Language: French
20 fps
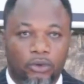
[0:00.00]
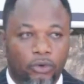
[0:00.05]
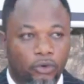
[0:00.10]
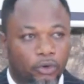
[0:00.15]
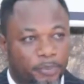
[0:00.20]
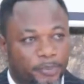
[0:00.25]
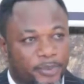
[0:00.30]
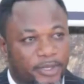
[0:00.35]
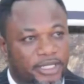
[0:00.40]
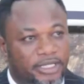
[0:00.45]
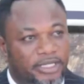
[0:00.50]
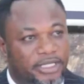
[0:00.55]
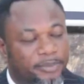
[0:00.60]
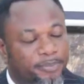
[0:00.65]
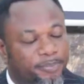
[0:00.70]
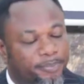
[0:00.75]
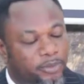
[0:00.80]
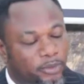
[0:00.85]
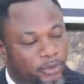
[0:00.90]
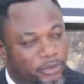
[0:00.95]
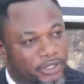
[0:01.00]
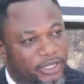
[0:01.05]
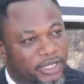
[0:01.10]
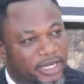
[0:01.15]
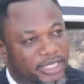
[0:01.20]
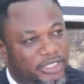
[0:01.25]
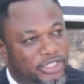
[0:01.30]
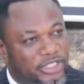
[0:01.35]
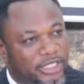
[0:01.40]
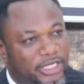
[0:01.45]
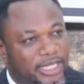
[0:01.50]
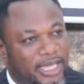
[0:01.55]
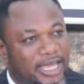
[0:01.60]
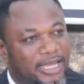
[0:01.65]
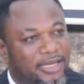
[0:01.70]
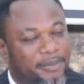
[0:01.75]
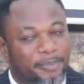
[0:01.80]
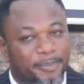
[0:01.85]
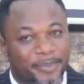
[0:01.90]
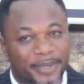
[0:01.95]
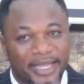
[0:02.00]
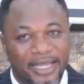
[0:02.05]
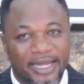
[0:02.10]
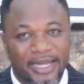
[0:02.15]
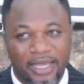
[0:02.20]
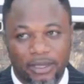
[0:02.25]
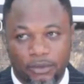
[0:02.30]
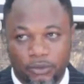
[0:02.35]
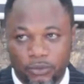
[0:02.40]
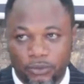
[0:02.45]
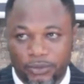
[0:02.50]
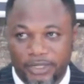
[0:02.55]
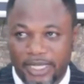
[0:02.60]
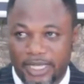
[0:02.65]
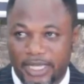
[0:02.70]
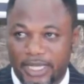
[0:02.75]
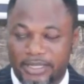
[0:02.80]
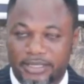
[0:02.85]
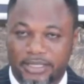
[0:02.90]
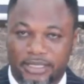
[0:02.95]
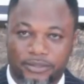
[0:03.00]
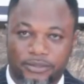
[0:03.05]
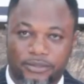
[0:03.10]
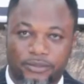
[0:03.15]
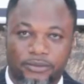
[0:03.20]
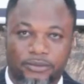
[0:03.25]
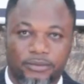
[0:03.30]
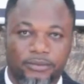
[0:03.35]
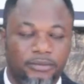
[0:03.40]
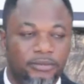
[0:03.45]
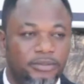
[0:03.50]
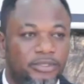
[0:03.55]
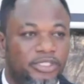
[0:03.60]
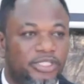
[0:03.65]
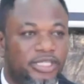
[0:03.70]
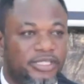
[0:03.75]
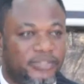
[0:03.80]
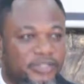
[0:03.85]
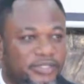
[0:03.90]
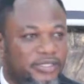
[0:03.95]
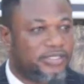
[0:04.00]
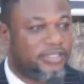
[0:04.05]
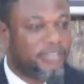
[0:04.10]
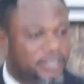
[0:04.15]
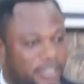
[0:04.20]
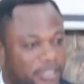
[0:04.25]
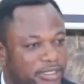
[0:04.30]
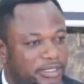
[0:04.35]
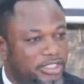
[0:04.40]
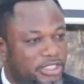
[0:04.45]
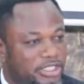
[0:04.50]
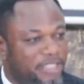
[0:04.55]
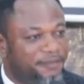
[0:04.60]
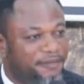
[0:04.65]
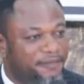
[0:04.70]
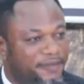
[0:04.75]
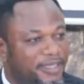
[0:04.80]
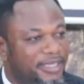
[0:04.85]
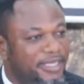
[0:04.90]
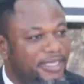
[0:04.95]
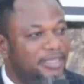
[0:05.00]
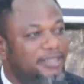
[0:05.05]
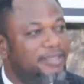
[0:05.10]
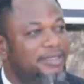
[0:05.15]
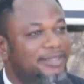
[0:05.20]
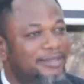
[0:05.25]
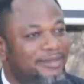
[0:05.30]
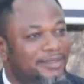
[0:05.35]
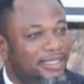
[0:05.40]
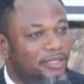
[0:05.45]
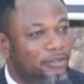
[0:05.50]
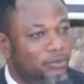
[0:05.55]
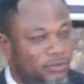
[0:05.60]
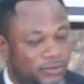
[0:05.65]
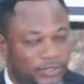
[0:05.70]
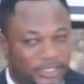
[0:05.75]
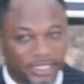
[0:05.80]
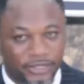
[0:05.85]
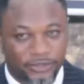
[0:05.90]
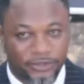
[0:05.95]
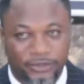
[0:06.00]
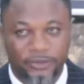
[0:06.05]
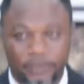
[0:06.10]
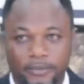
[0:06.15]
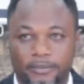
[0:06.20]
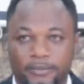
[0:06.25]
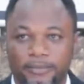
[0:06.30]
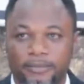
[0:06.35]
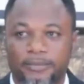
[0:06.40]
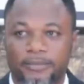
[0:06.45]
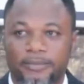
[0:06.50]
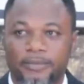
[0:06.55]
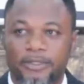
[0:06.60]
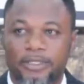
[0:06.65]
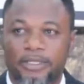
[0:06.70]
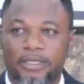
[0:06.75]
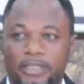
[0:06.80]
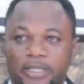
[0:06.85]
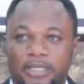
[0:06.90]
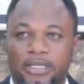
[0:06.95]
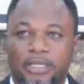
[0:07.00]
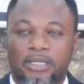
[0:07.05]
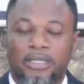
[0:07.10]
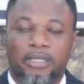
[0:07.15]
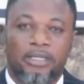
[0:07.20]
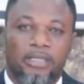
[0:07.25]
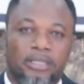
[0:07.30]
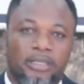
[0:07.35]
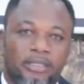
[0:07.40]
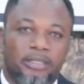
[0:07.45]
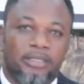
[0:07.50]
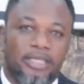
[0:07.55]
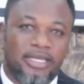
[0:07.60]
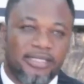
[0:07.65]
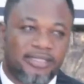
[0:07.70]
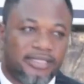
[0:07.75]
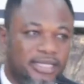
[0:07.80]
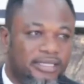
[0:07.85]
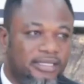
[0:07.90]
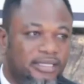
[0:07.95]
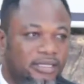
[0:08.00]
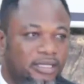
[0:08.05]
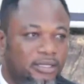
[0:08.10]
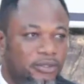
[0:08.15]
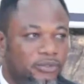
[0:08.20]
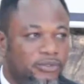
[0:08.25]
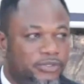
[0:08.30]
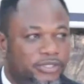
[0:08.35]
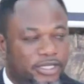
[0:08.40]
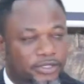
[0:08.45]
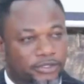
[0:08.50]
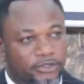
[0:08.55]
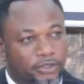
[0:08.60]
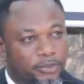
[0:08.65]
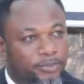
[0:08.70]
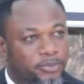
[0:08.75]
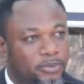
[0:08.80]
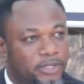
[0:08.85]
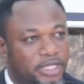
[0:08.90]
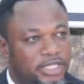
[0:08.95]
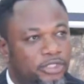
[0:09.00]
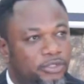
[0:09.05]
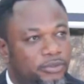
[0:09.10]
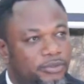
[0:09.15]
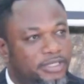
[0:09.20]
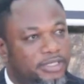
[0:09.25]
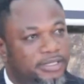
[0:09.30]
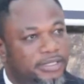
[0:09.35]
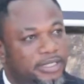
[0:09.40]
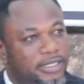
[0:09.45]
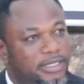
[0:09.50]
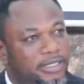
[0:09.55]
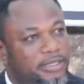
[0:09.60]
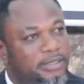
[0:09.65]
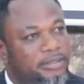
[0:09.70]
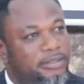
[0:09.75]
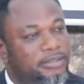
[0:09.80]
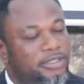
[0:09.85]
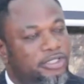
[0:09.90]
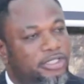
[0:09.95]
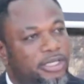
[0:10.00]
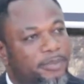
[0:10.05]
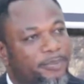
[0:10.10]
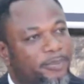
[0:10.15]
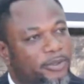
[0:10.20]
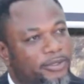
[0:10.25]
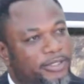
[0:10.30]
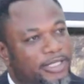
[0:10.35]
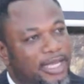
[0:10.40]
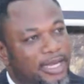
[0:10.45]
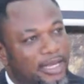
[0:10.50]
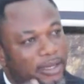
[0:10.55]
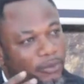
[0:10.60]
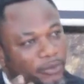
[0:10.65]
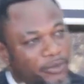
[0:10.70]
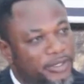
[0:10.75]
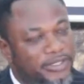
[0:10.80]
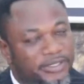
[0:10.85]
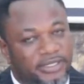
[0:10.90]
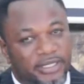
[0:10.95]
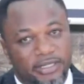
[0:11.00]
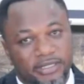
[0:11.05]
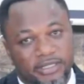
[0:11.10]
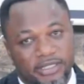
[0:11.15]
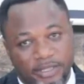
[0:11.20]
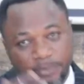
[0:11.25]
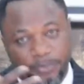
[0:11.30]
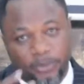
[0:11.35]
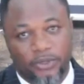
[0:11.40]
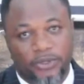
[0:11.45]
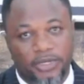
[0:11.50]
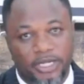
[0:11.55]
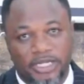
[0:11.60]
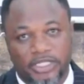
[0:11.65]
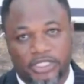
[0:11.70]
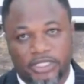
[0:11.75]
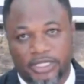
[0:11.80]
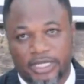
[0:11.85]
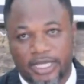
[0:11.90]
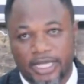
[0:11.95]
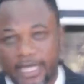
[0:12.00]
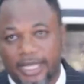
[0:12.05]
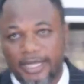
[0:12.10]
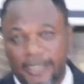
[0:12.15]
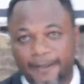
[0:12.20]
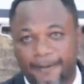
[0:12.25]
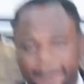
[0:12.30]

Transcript: auprès du procureur général près la Cour de cassation. J'insiste, j'ai fait une dénonciation. Dans cette dénonciation, pour les juristes, j'ai porté à la connaissance du procureur général